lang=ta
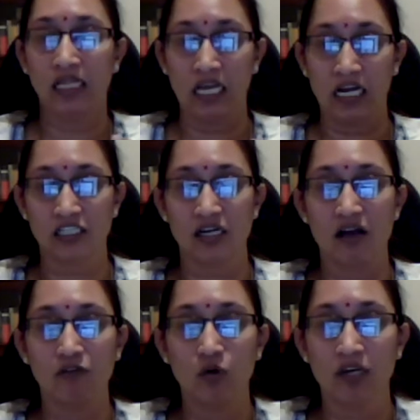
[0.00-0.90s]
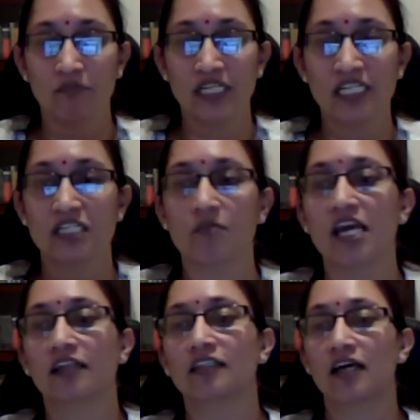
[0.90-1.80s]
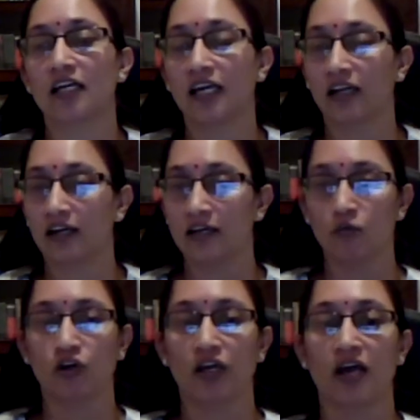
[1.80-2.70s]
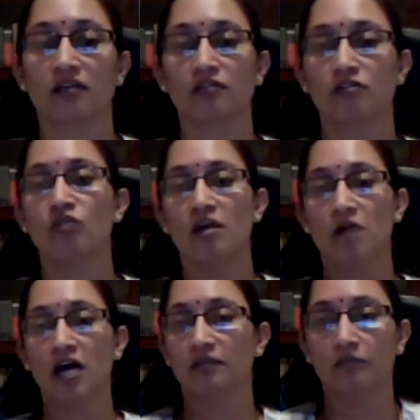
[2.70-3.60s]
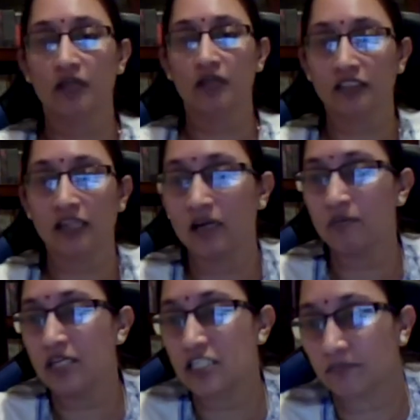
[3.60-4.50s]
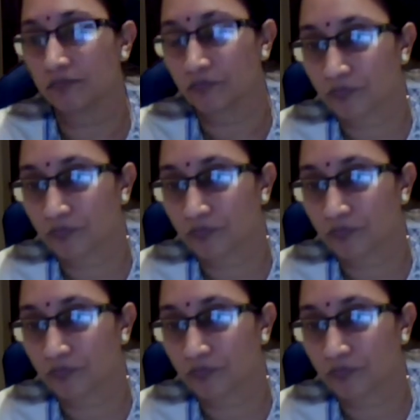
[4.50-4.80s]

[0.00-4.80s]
அந்த லக்ஷணாவனுடைய பீஜமே அதுதானே எனக்கு முக்கியார்த்தத்தினுடைய பாதம்ங்கிறது தானே பீஜம்